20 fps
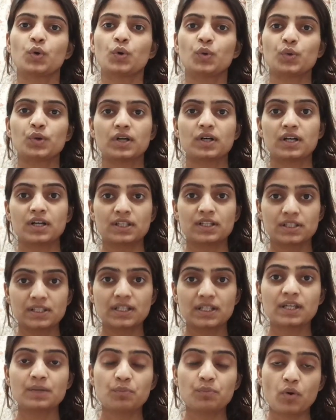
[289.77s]
तो
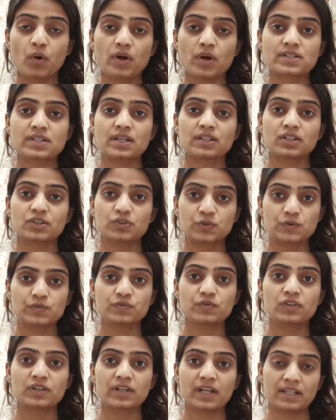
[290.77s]
ये बहुत
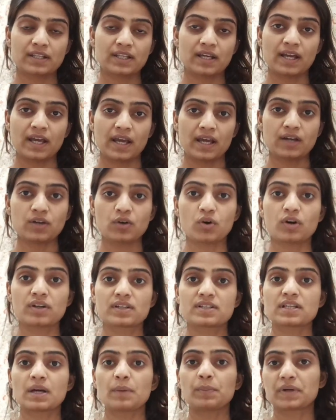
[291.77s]
ज़्यादा यूज़फुल रहता है
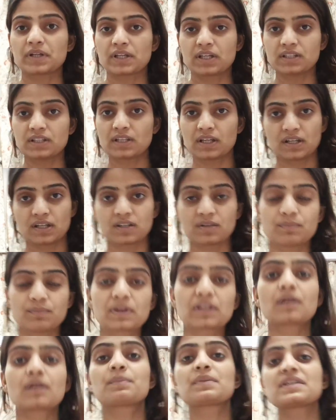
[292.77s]
हैक और इसे आप पढ़ के
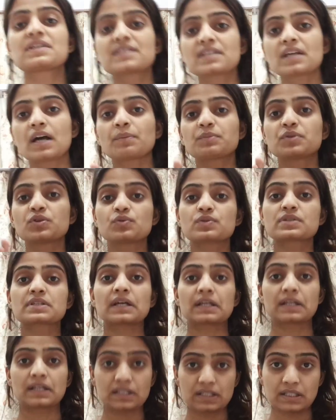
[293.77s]
देख मतलब इसे आप
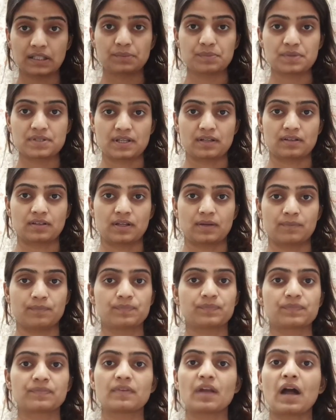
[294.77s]
यूज़ करके देख भी
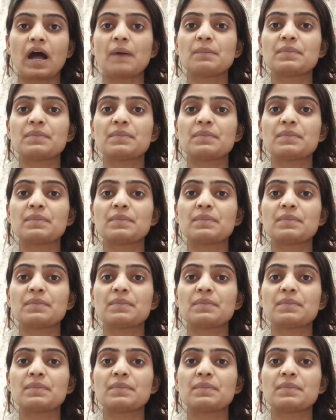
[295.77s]
सकते हैं